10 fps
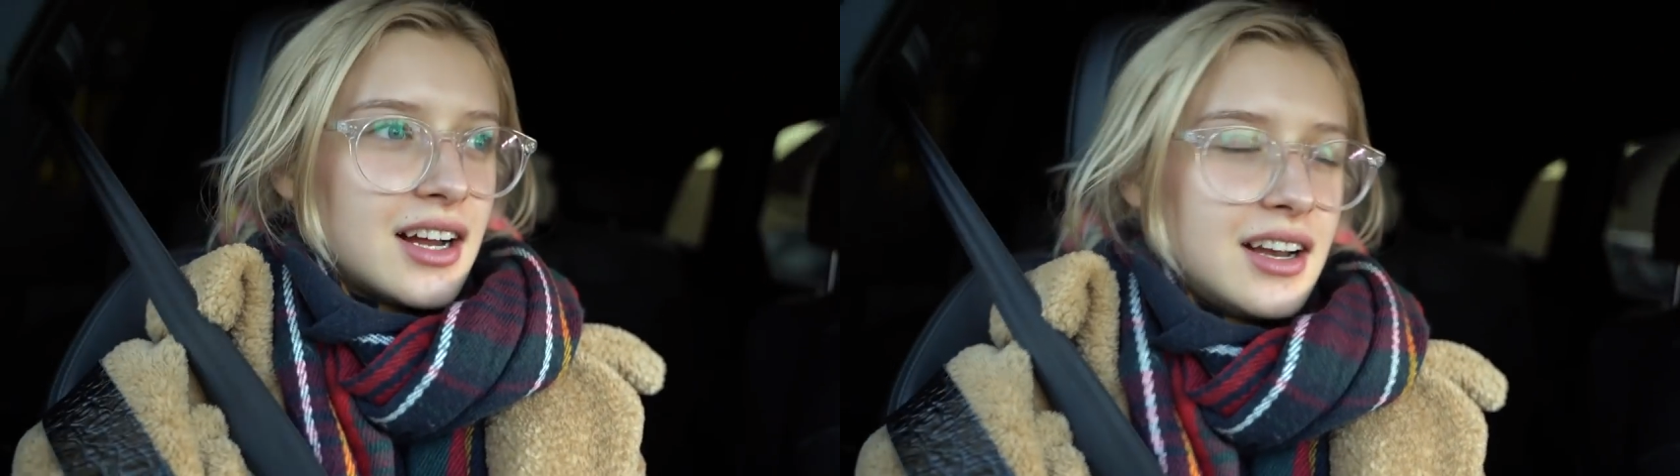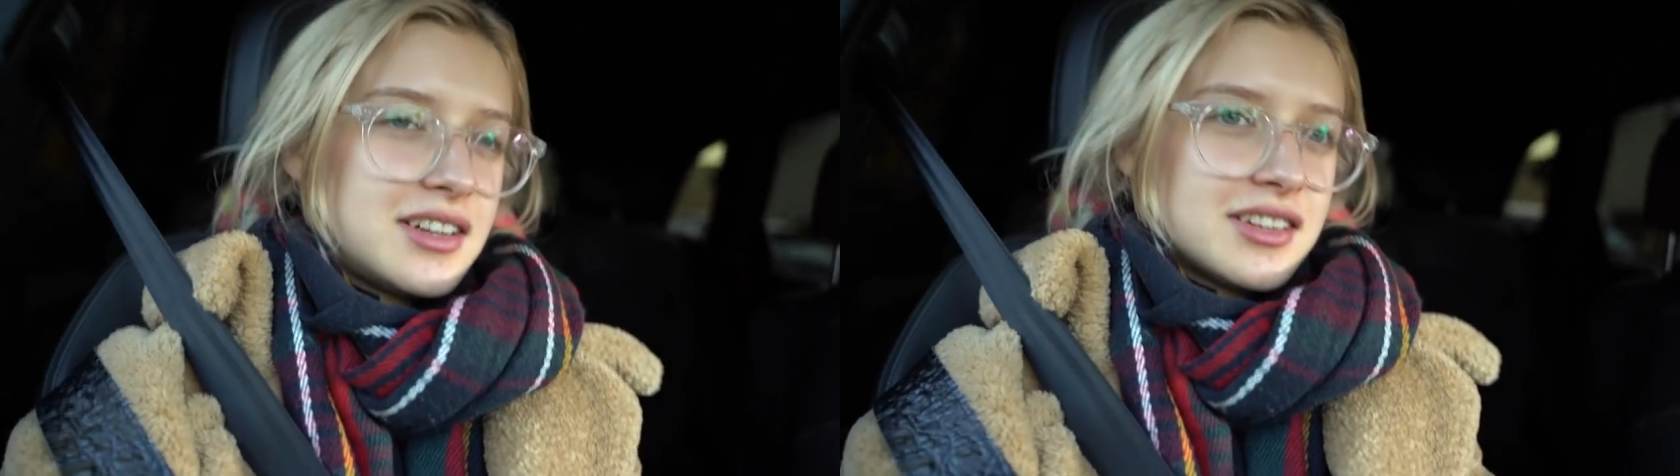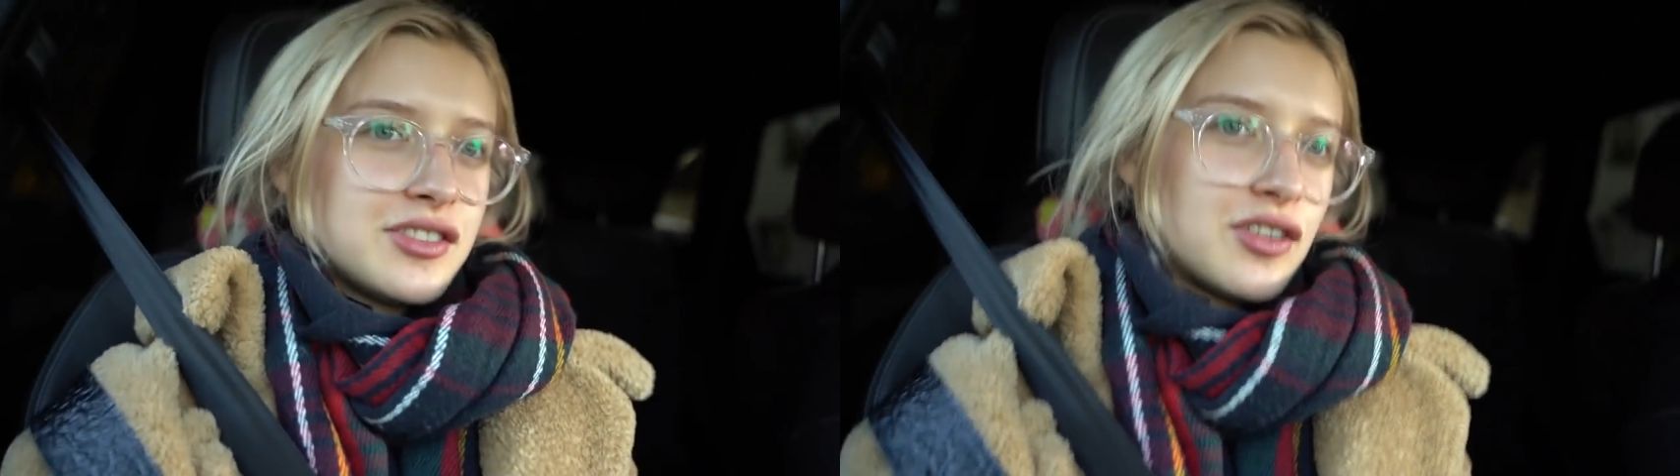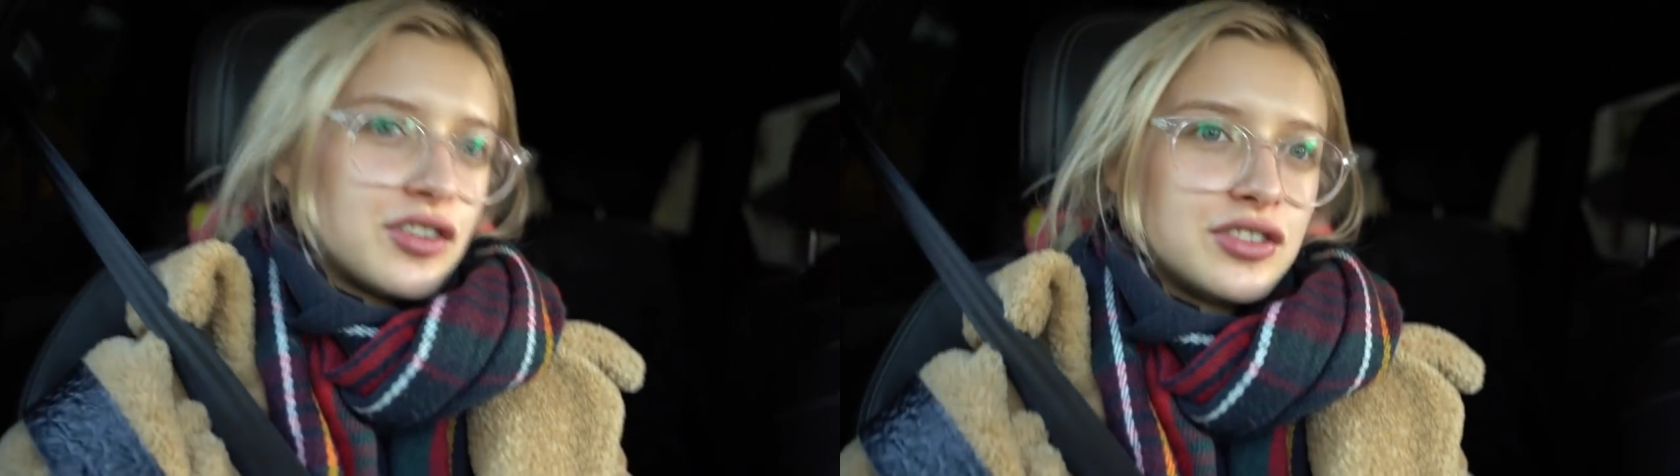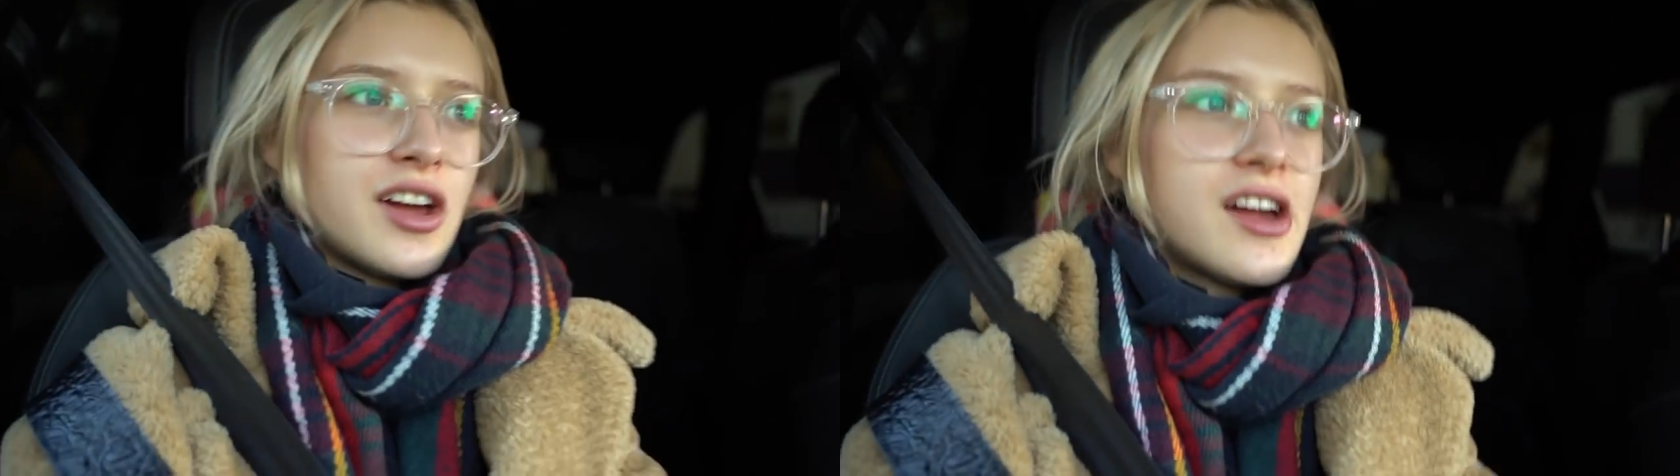Leszek nie
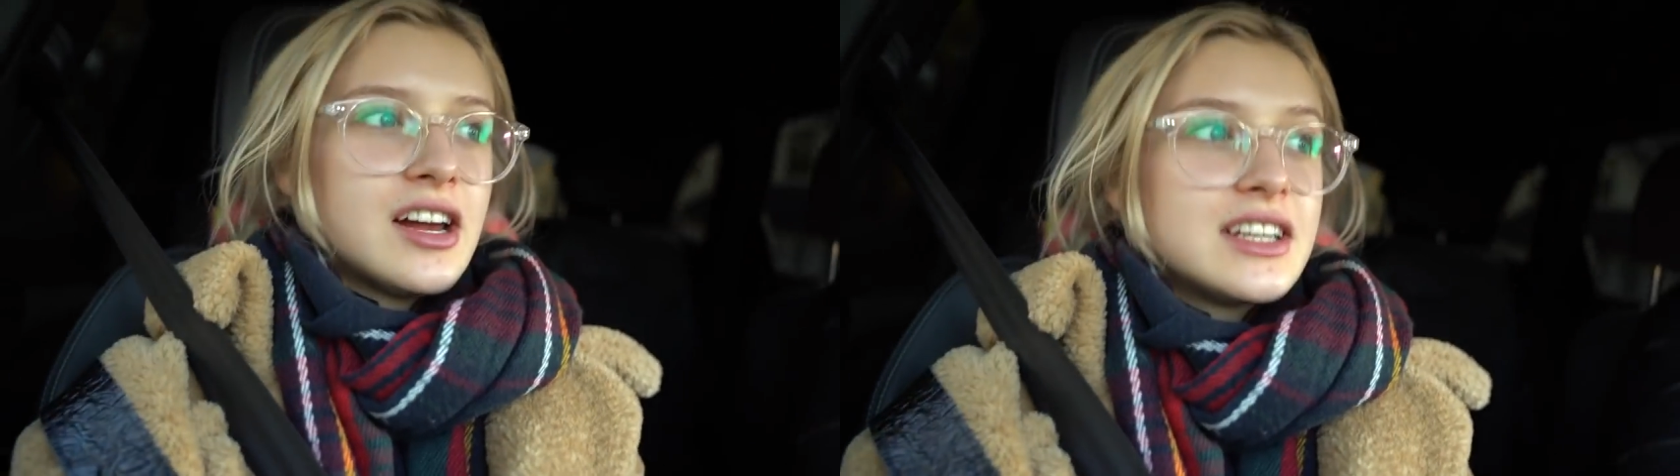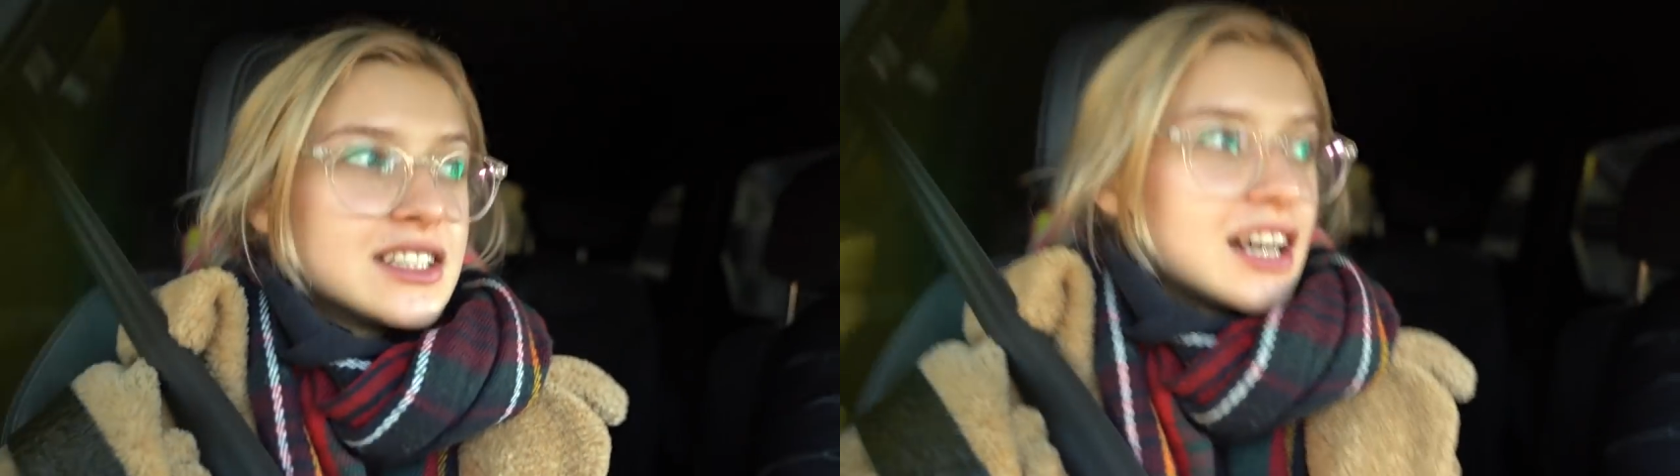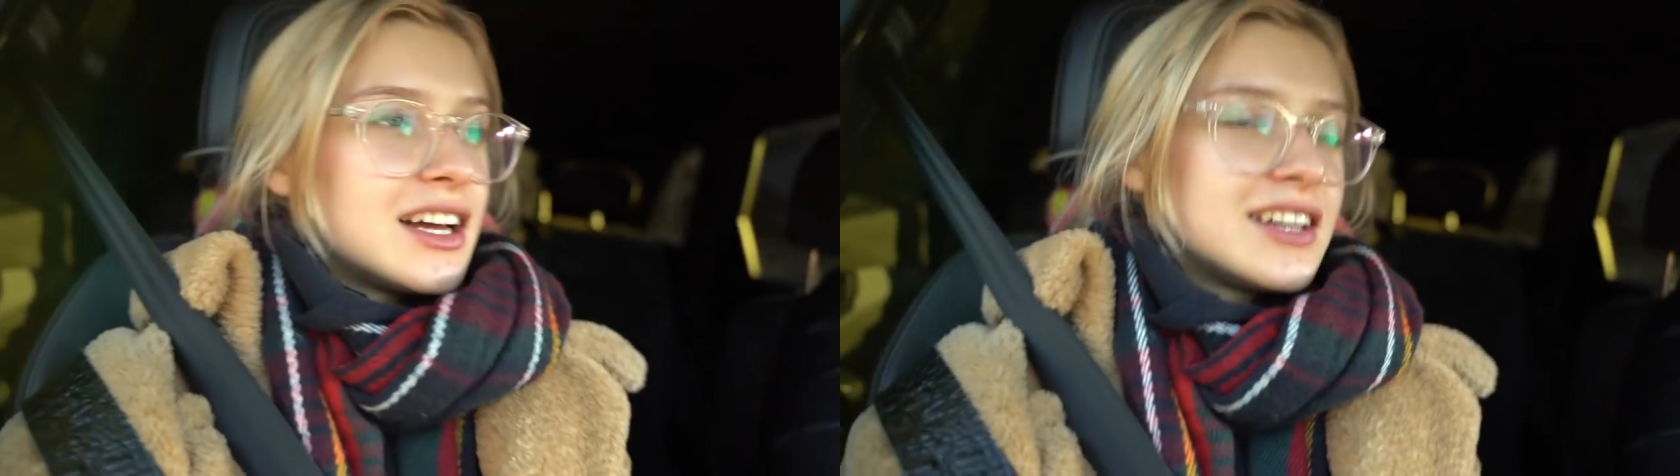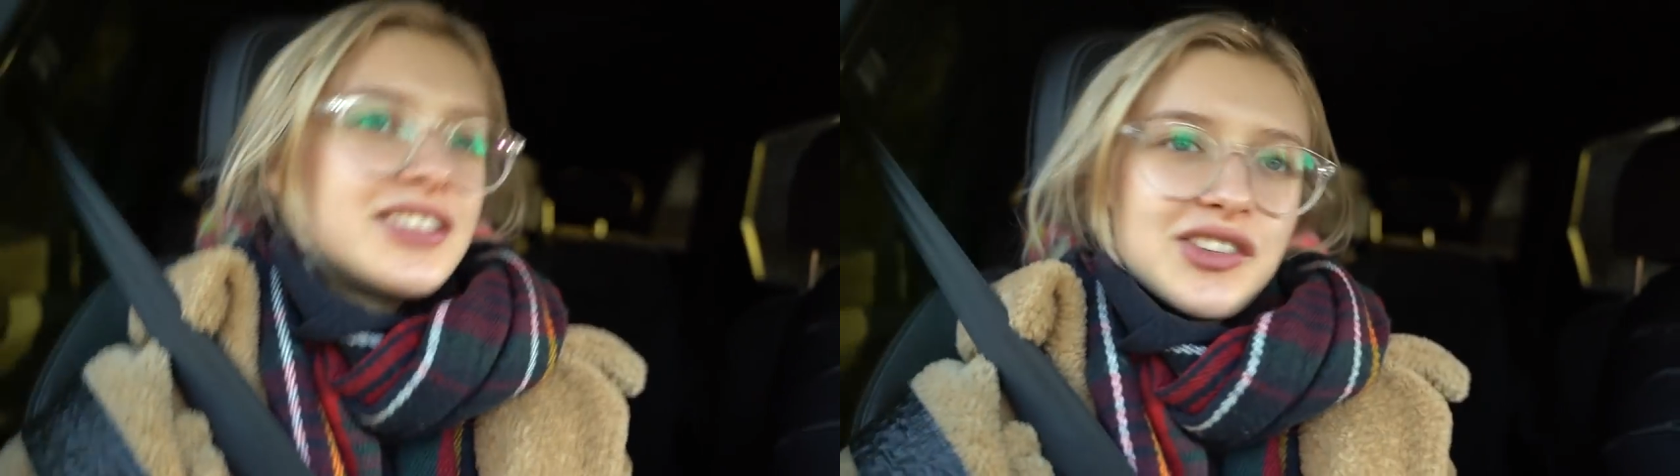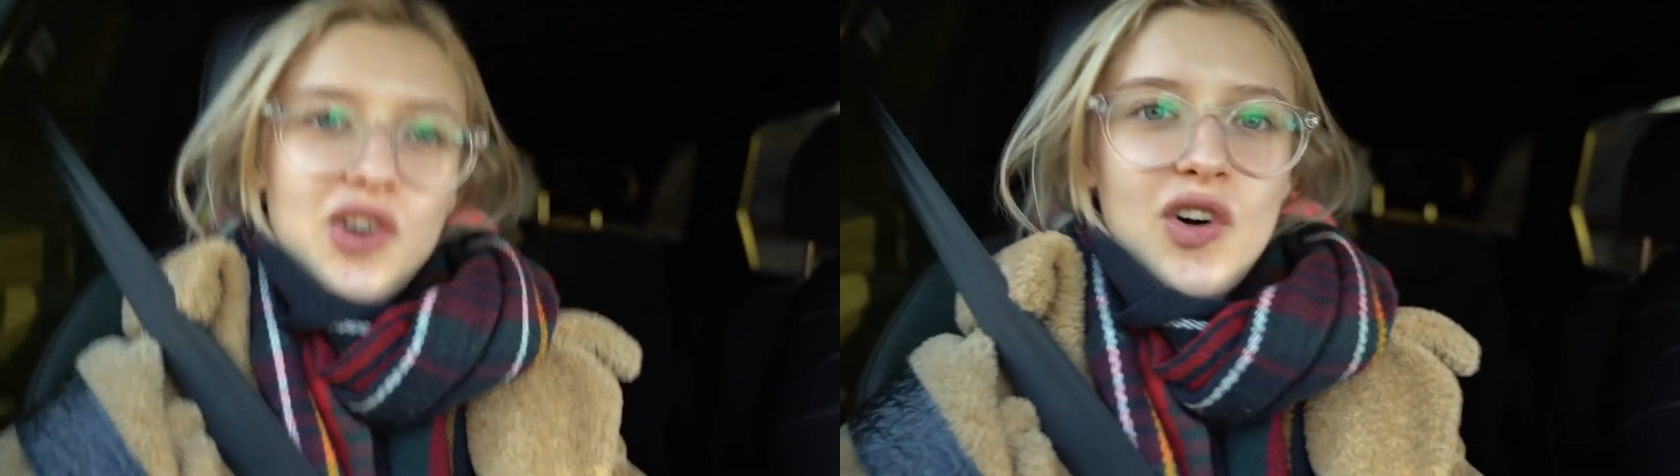ogląda. E,
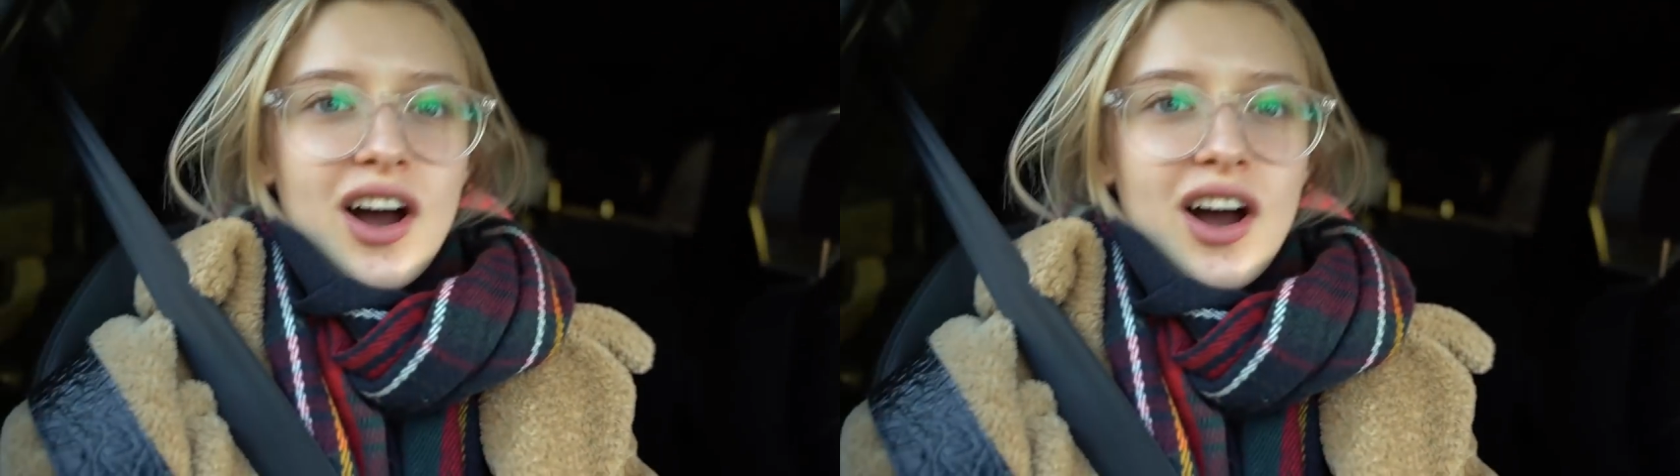no,